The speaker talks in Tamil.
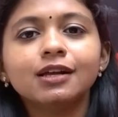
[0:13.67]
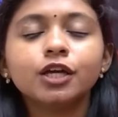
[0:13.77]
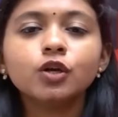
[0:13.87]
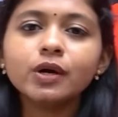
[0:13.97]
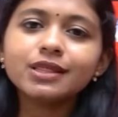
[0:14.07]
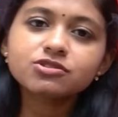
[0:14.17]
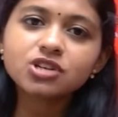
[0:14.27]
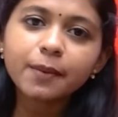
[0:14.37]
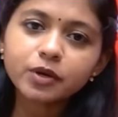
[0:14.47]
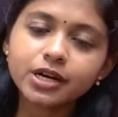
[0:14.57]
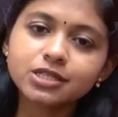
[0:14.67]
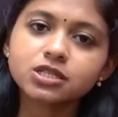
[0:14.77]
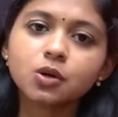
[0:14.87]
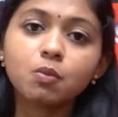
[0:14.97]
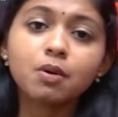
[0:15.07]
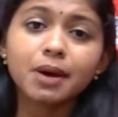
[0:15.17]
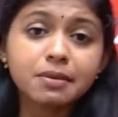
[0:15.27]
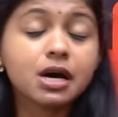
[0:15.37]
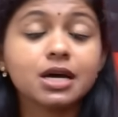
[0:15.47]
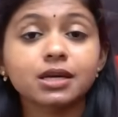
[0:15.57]
இன்னும் எந்த சாப்டர் நினச்சா ரொம்ப
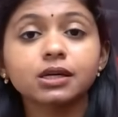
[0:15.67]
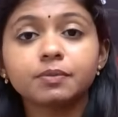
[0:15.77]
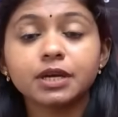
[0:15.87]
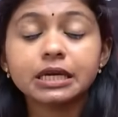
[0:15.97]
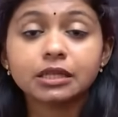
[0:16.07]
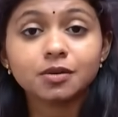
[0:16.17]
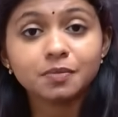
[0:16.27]
பயமாக இருக்குது அப்படிங்கிறத